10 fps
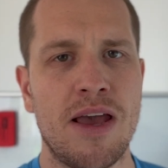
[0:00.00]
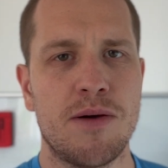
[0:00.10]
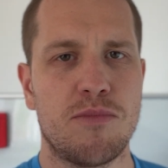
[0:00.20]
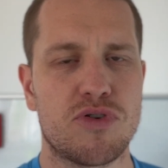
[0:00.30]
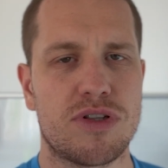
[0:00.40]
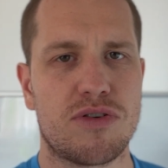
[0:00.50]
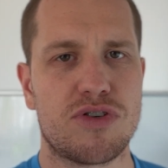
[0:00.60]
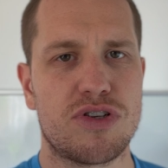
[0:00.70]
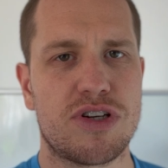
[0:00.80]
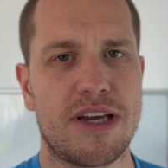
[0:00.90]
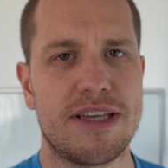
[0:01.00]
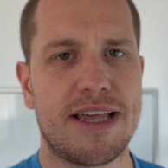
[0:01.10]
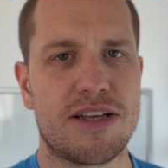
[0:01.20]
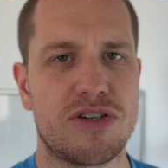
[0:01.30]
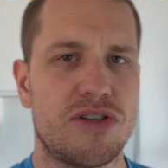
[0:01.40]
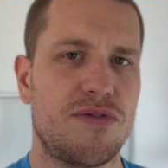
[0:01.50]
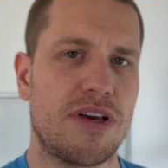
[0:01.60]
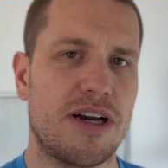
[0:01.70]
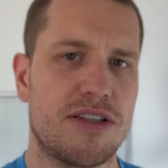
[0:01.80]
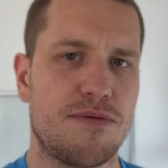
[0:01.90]
może troszeczkę inaczej
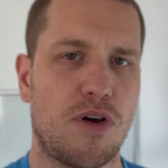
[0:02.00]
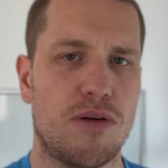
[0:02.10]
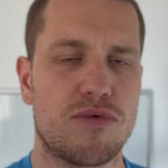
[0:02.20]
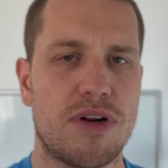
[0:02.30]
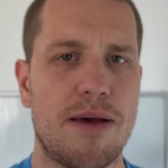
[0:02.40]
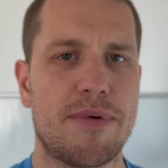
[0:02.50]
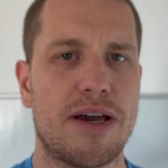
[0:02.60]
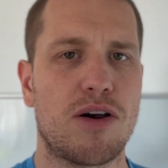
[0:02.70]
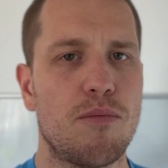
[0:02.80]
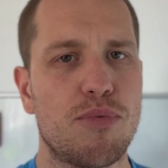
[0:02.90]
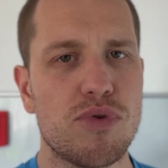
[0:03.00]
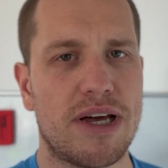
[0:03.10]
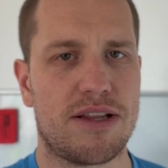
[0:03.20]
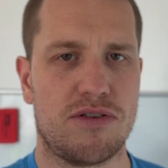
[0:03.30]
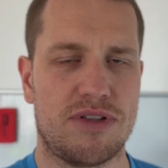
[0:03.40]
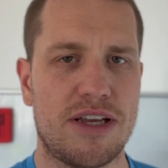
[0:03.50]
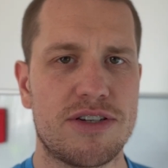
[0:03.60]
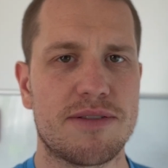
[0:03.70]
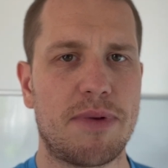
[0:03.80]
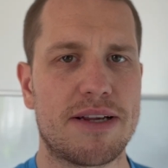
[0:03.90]
dźwigać swoją torebkę, komputer, to też
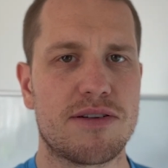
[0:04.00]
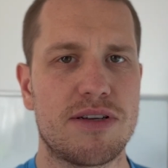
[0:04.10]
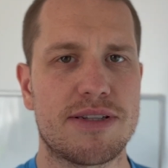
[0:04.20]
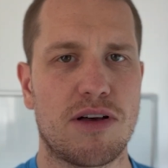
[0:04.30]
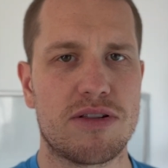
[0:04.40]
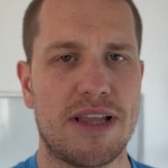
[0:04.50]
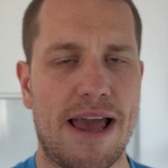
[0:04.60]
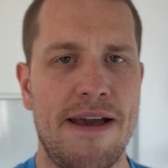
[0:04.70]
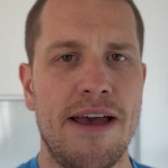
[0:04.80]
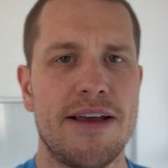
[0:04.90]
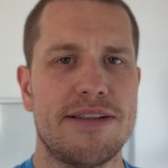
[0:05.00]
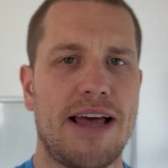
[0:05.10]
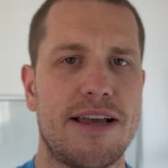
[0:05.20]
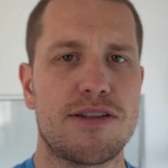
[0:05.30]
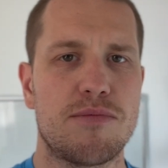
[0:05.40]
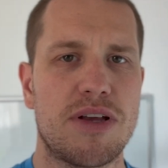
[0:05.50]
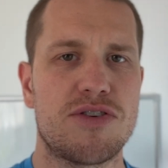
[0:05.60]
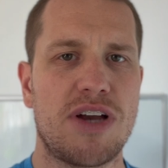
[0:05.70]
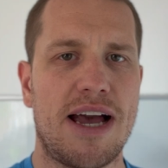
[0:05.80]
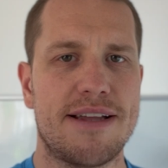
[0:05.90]
jest bardzo istotne. Daj sobie
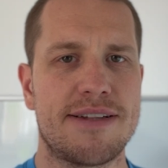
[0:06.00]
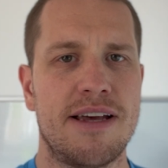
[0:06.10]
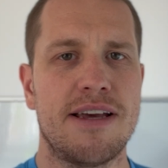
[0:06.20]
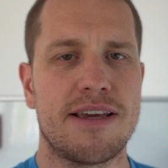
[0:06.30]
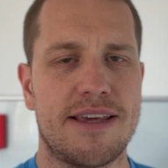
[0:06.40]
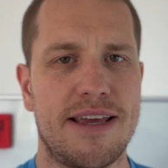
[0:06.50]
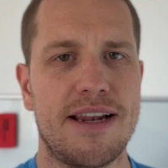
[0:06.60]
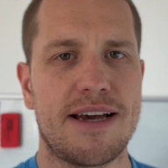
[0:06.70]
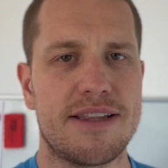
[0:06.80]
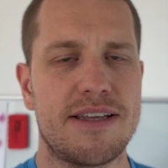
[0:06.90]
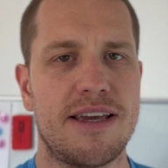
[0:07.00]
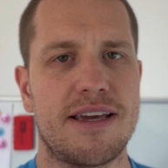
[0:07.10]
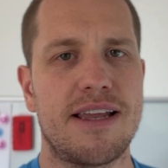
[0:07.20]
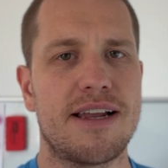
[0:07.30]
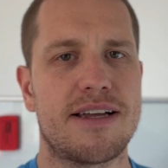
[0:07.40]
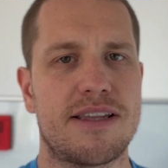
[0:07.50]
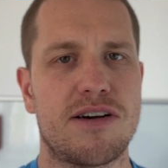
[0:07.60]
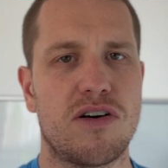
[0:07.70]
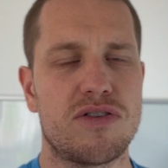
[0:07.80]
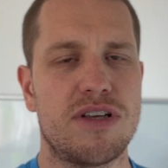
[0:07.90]
czas kilka dni, kilka
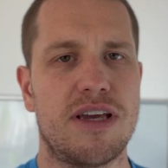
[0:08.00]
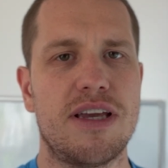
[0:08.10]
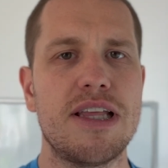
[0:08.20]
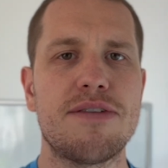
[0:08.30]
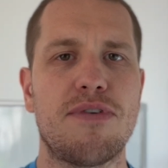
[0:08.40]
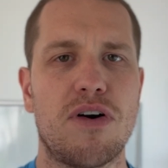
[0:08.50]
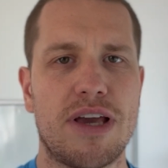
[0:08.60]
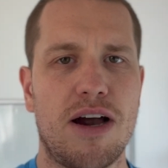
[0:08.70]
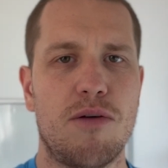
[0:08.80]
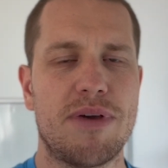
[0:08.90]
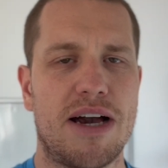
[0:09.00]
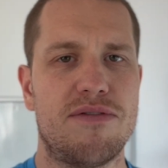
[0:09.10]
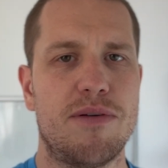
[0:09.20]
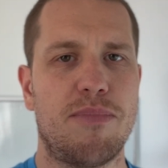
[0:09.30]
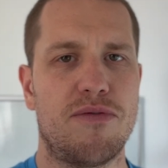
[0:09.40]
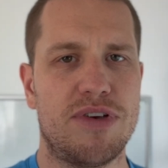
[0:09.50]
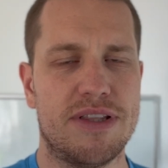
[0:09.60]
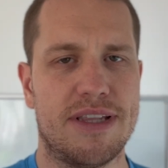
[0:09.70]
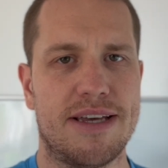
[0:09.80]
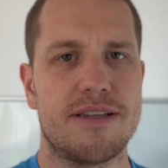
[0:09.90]
tygodni i Twoje objawy powinny